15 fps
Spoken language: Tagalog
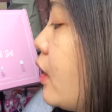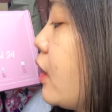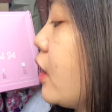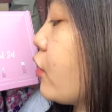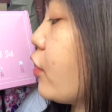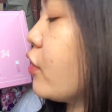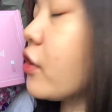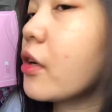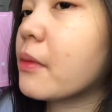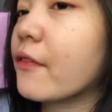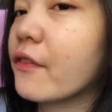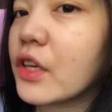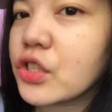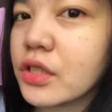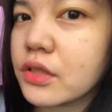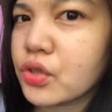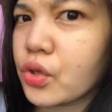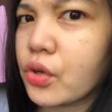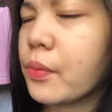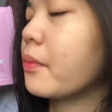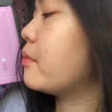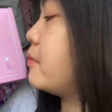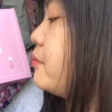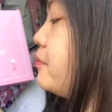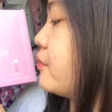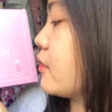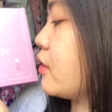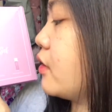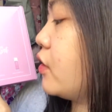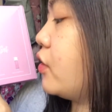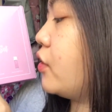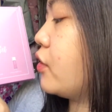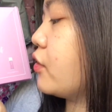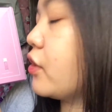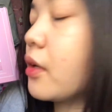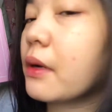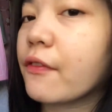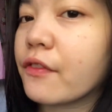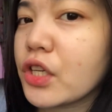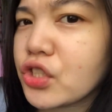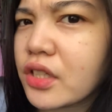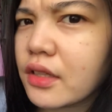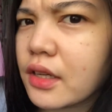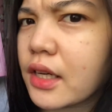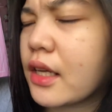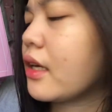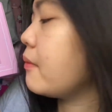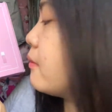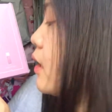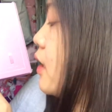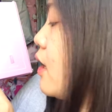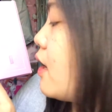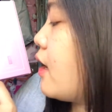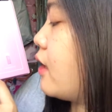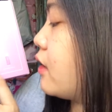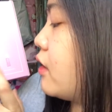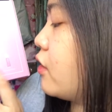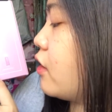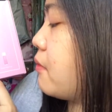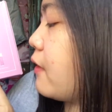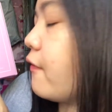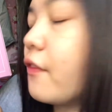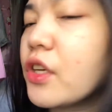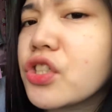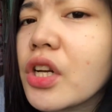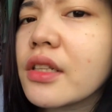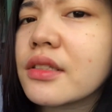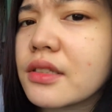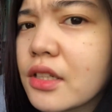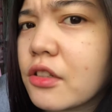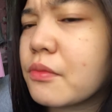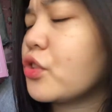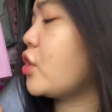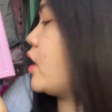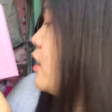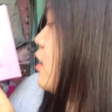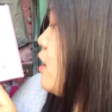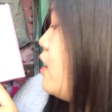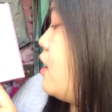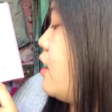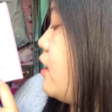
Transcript: Ito yung Derma Facial Soap. Yung Derma Facial Cream. And then Derma Facial Serum Gel. And